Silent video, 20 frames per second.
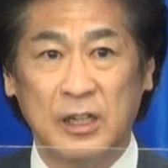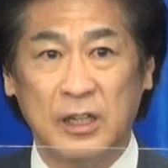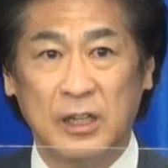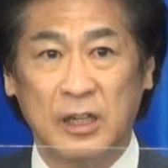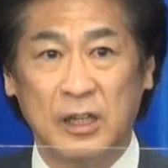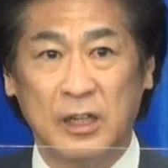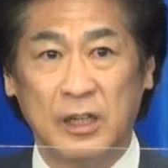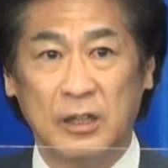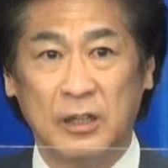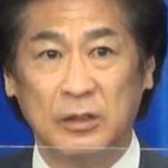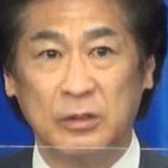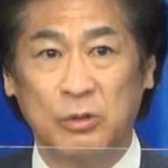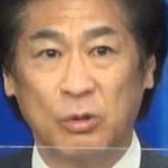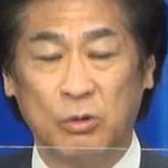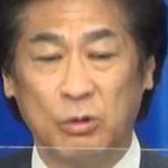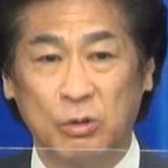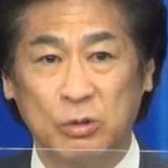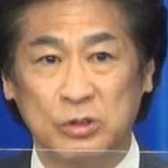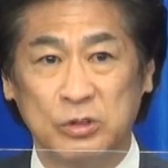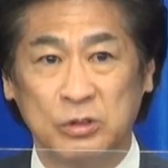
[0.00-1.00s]
えー、の
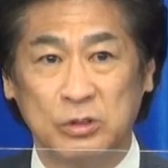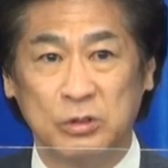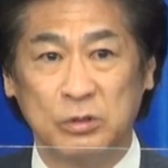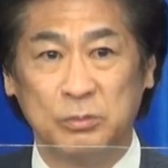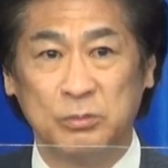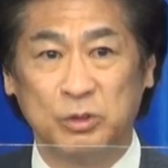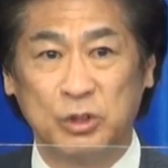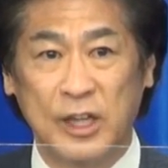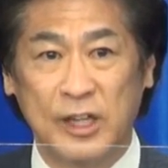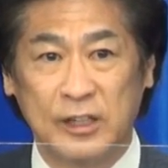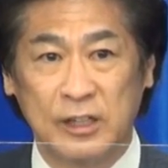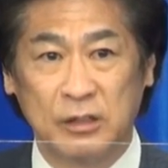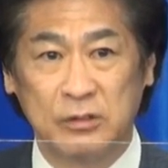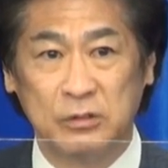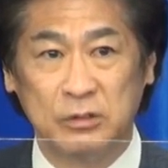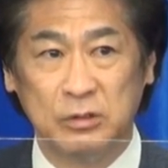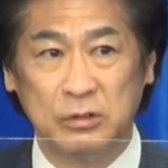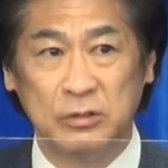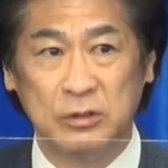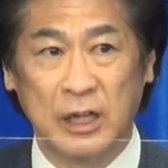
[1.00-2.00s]
ほう無計画
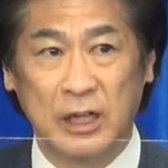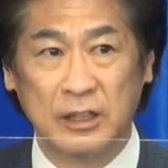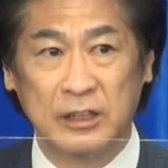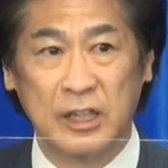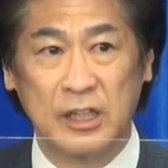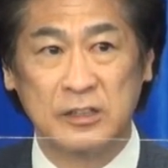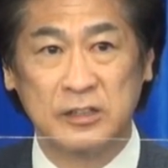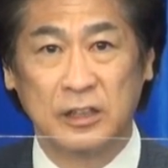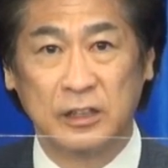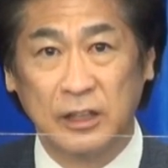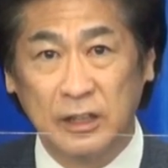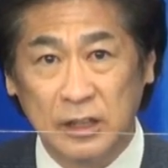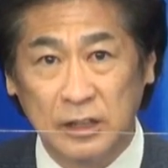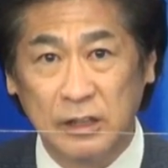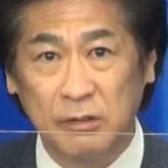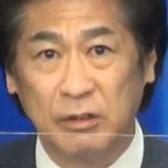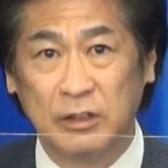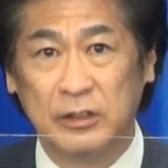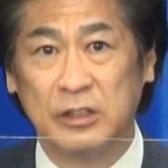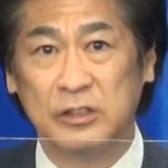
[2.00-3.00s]
な検査だけ
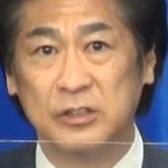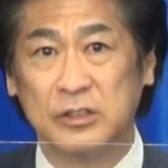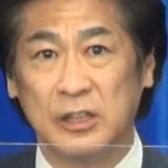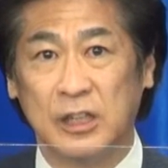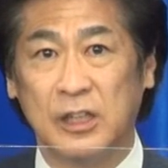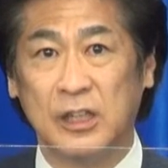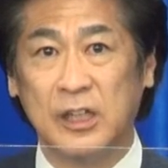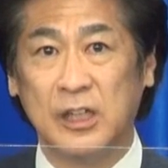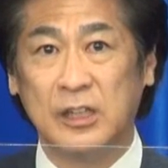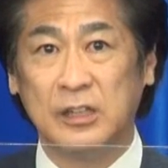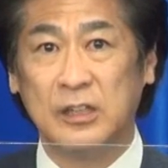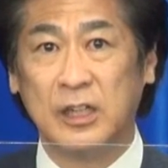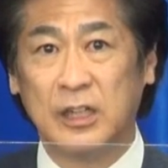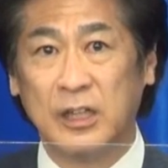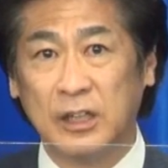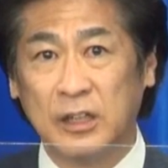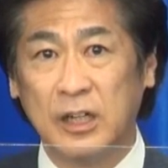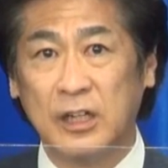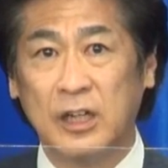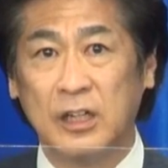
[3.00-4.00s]
ではですねな
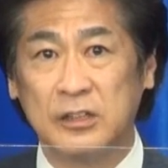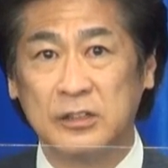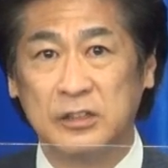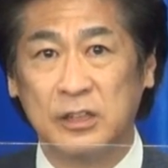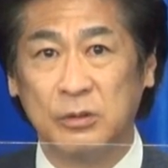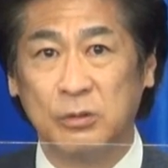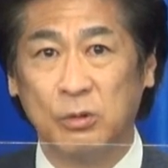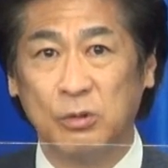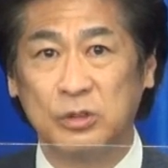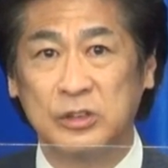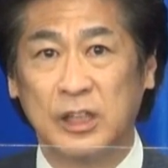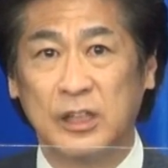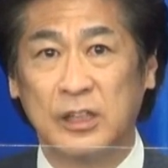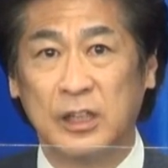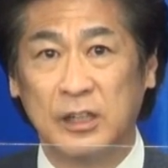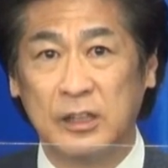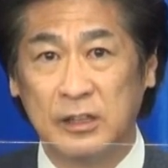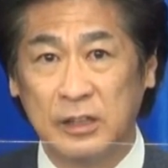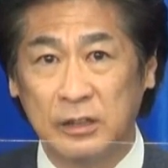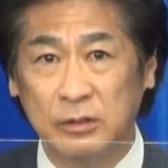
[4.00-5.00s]
かなか感染を抑え
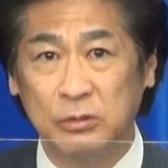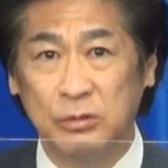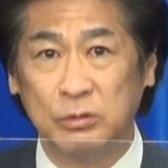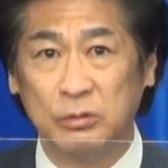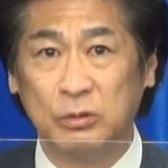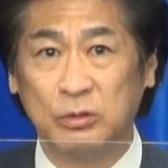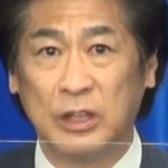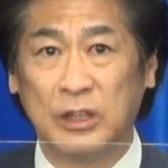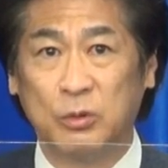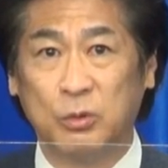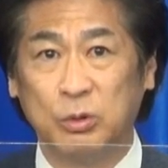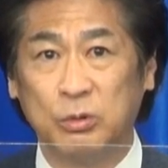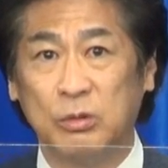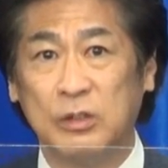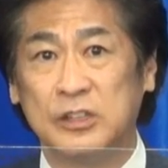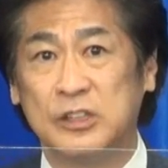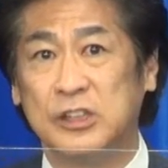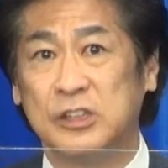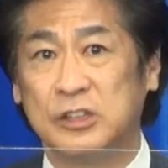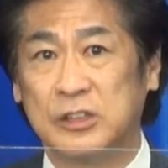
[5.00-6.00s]
られないということ
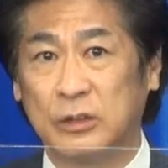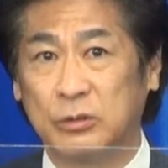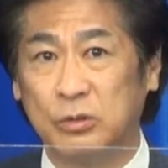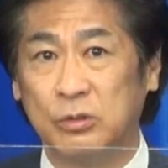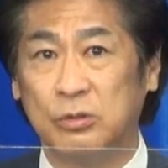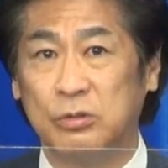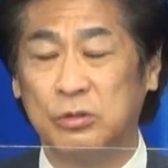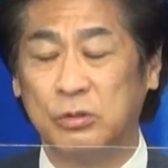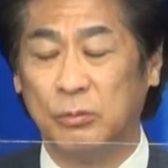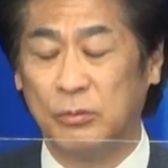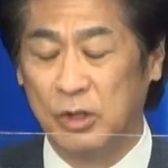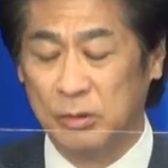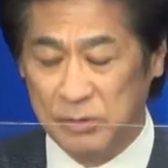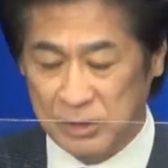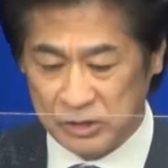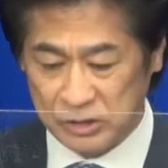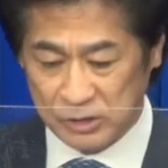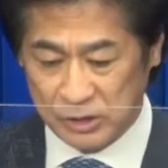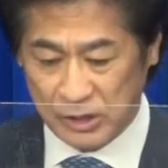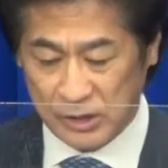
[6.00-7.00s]
は事実だというふうに思い
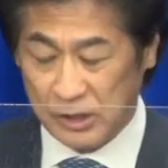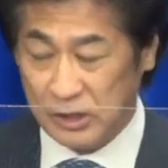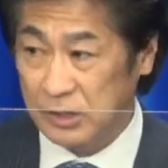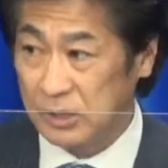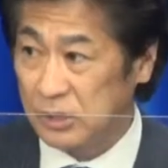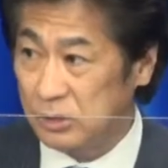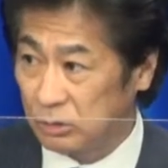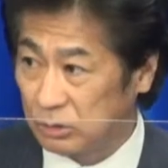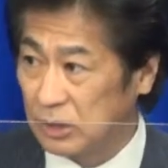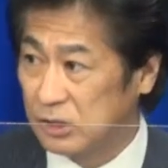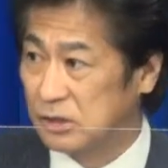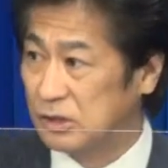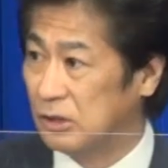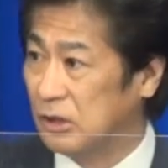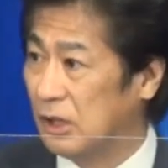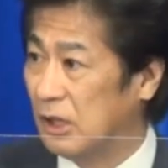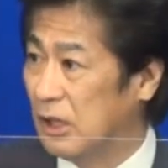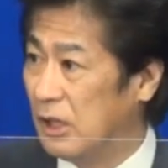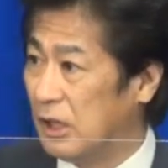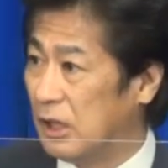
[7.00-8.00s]
ます以上です
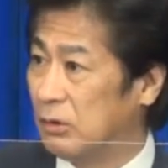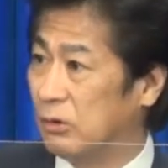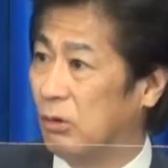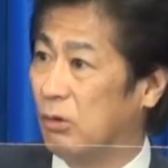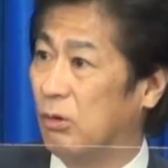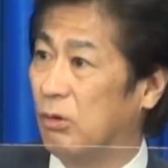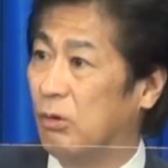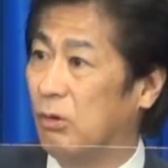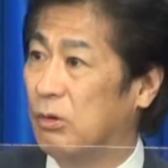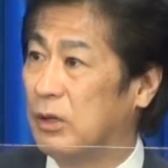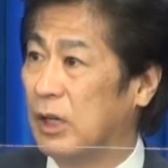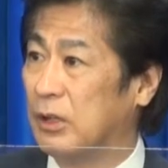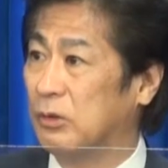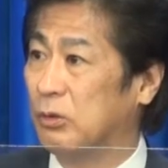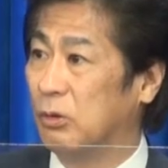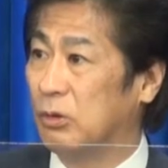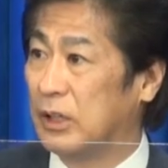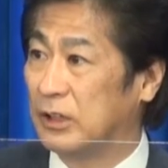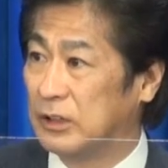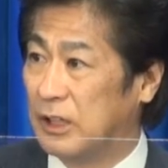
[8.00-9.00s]
あの他
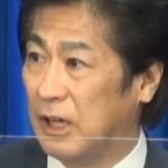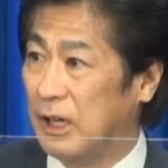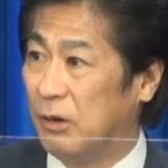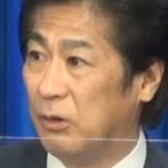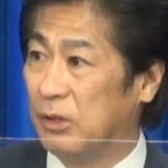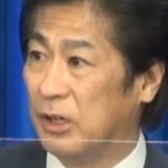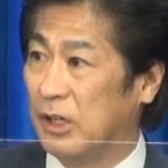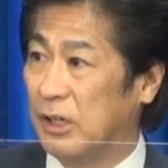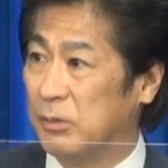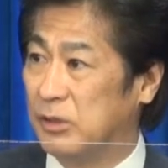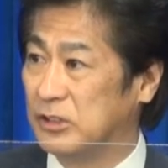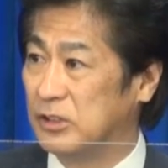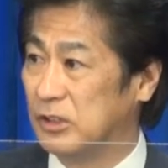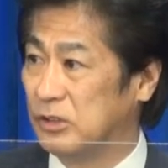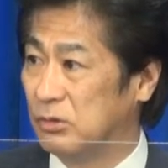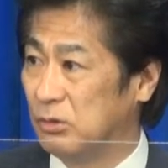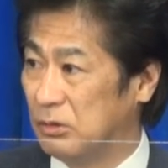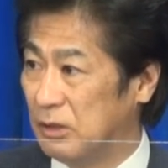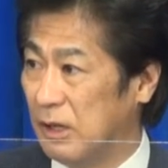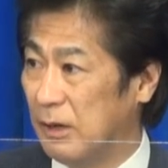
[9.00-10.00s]
の方おられますで
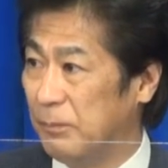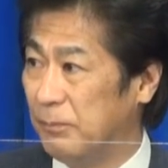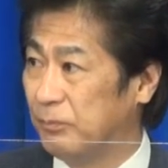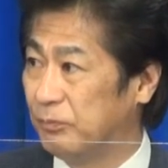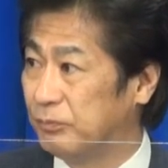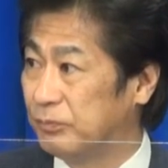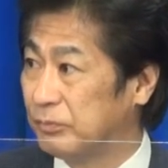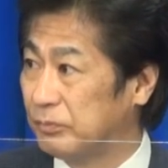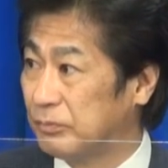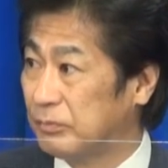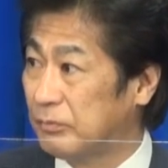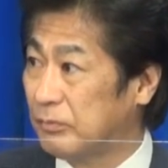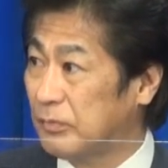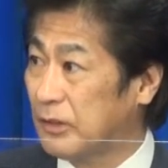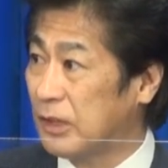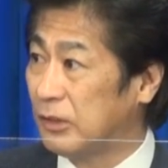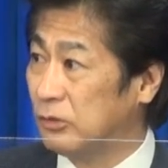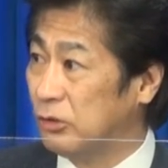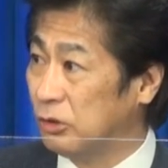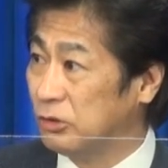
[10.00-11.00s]
しょうか
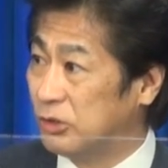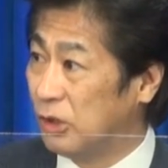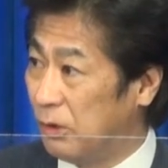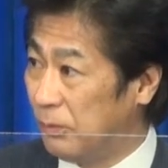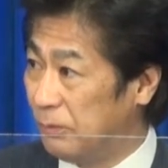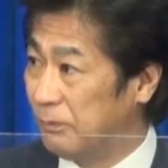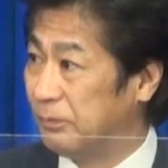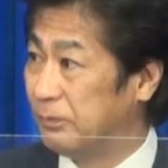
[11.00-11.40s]
どうぞ。